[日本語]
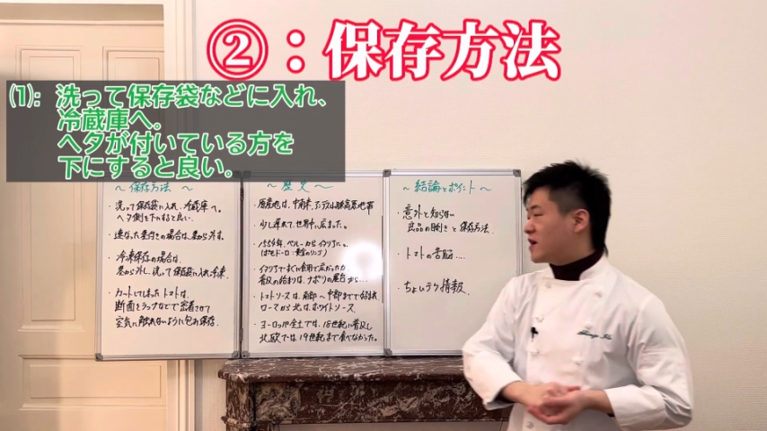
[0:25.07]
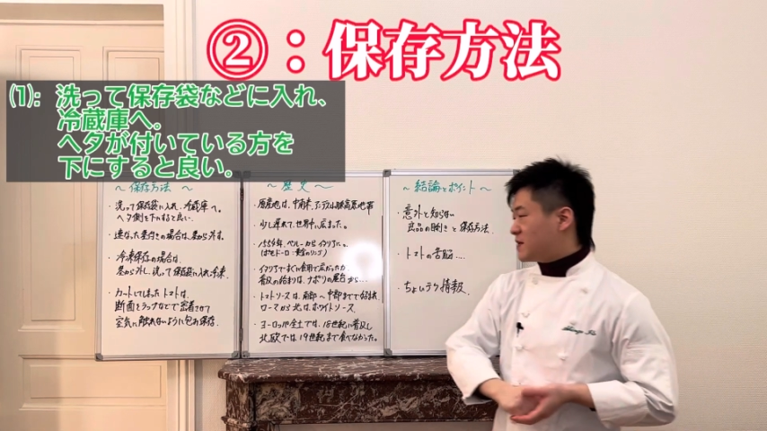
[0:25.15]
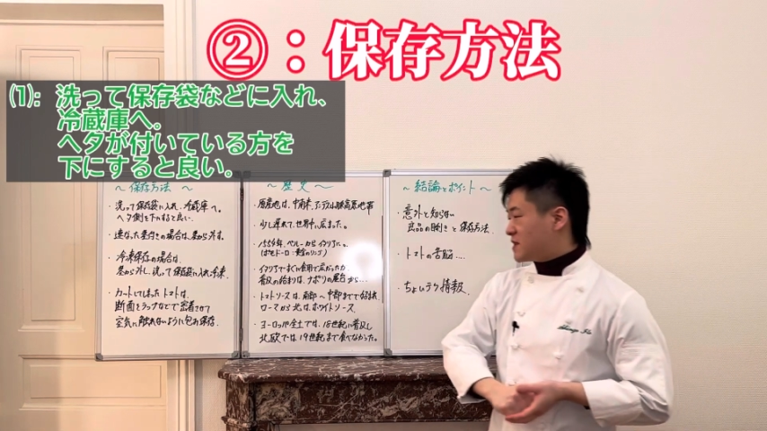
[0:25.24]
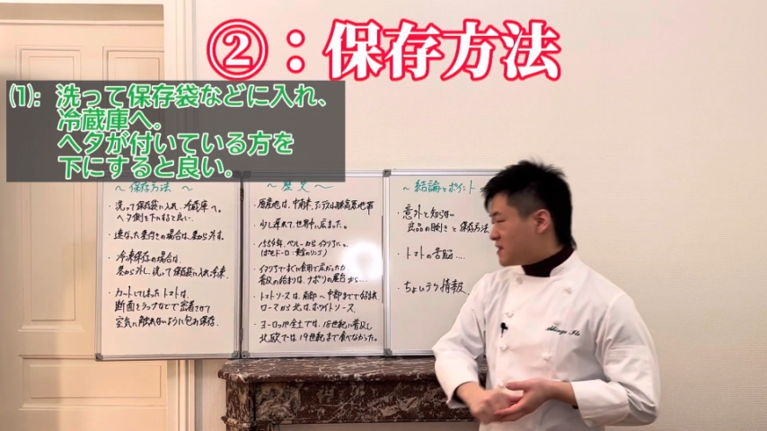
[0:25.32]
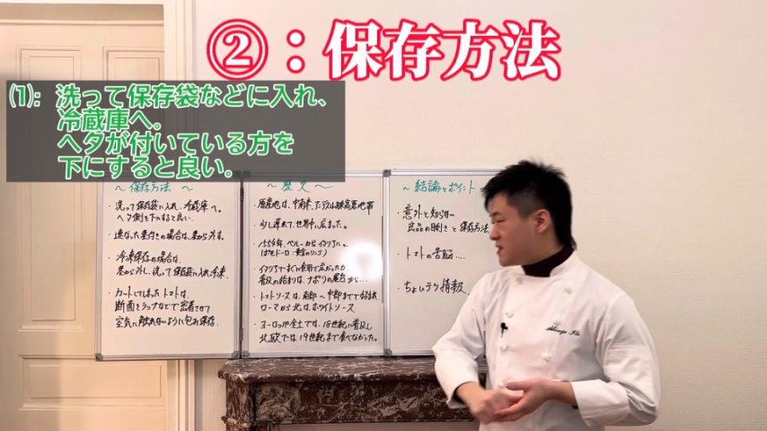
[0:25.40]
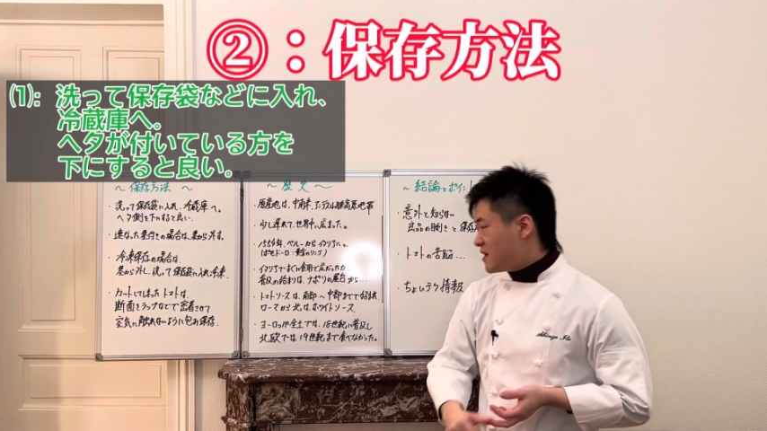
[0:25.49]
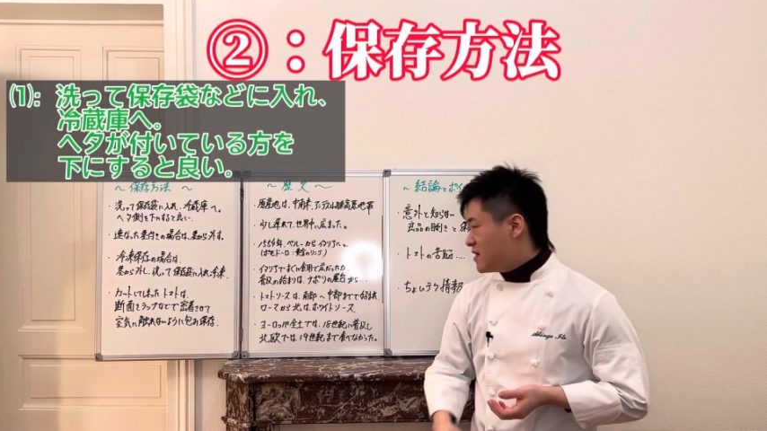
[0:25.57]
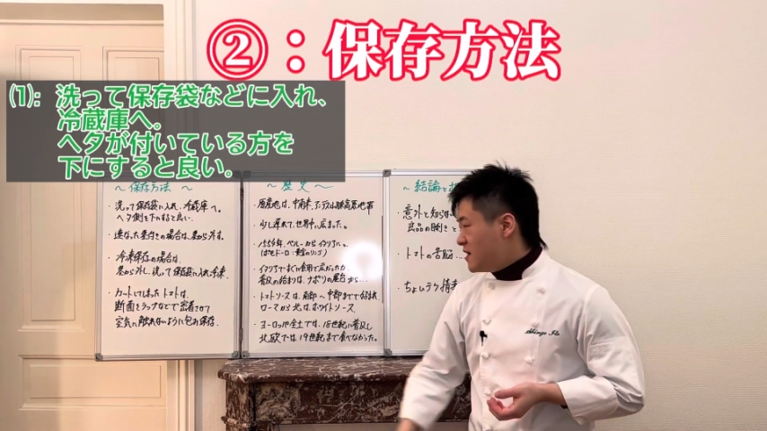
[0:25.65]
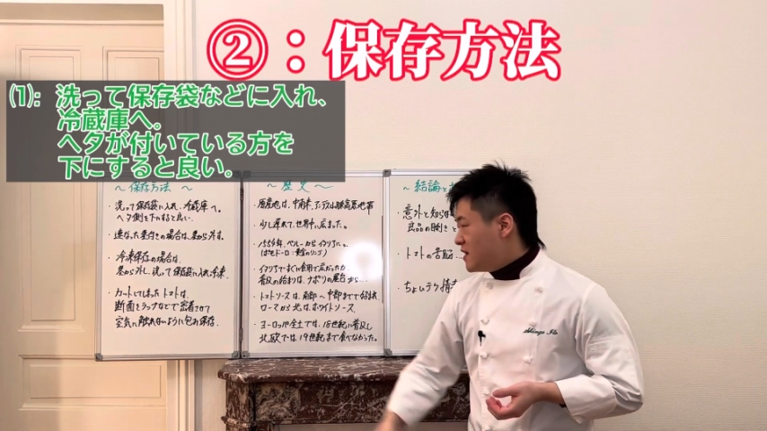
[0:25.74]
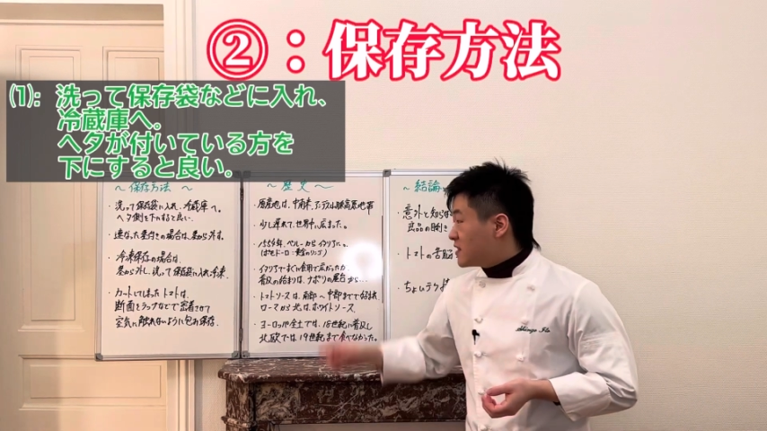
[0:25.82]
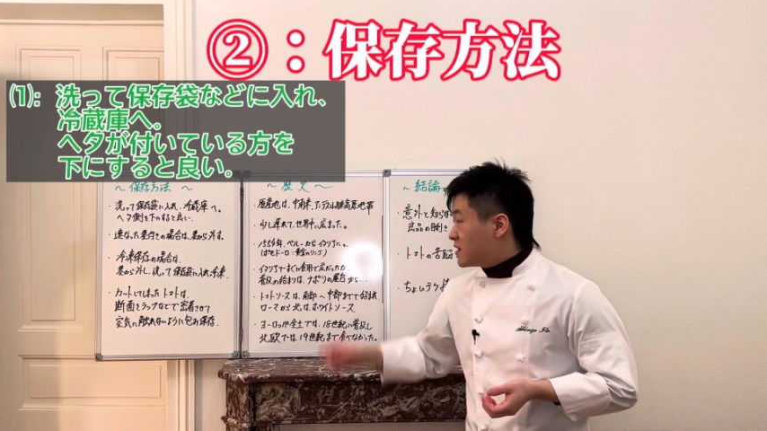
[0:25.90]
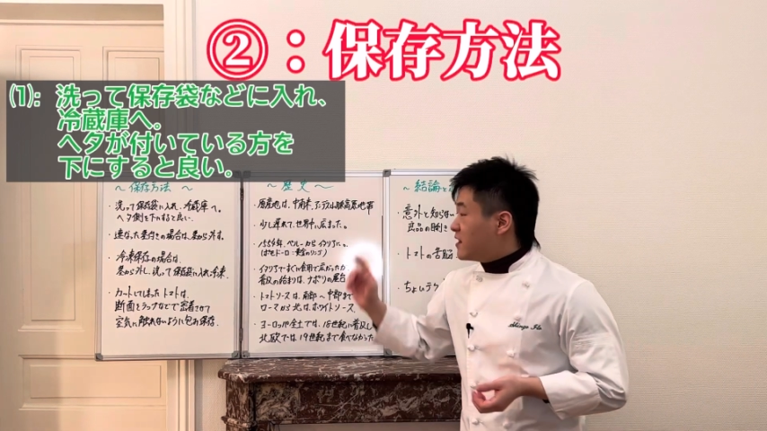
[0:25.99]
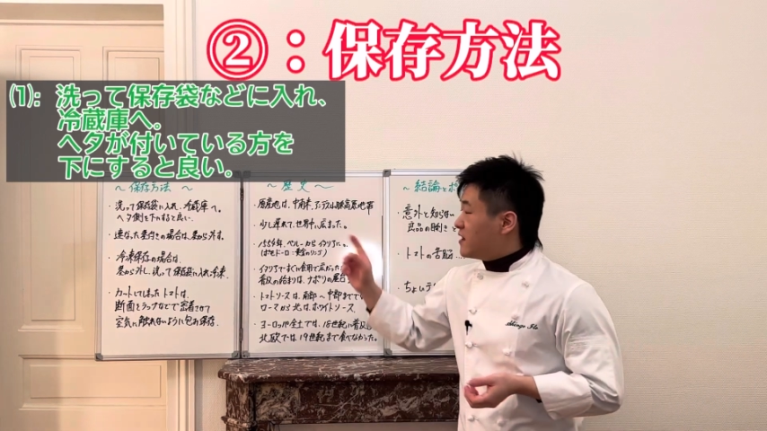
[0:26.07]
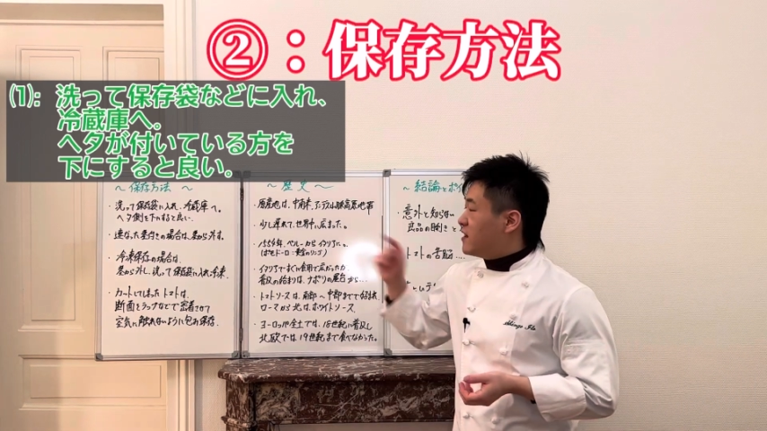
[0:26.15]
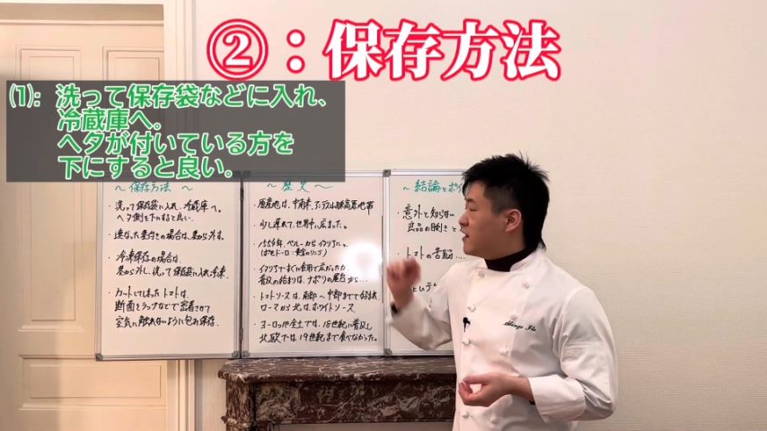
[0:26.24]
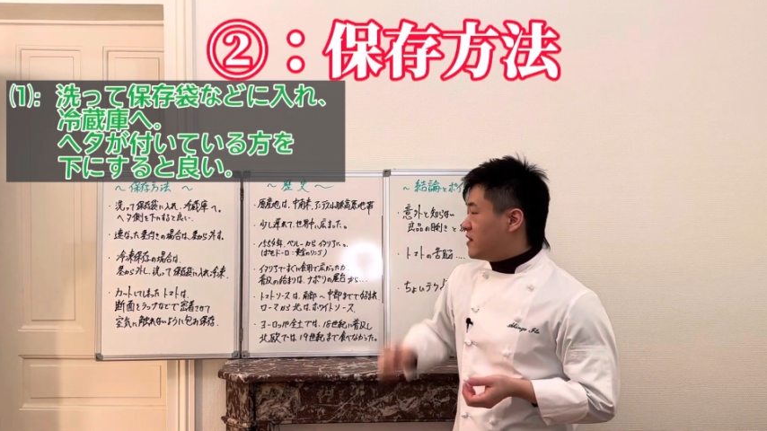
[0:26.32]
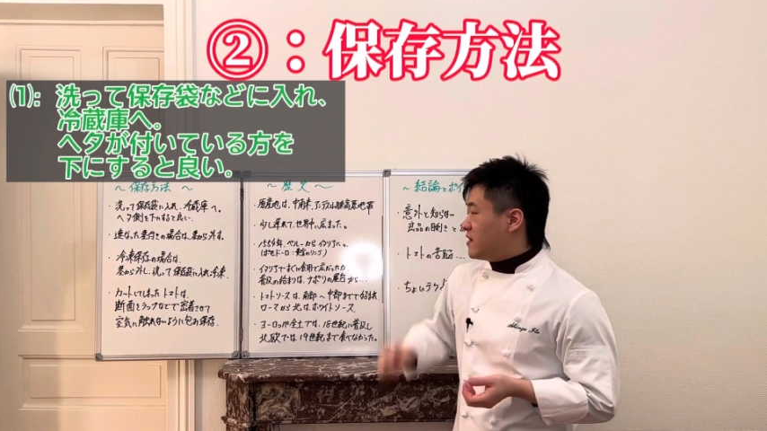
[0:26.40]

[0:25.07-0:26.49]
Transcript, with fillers: ありますね。で、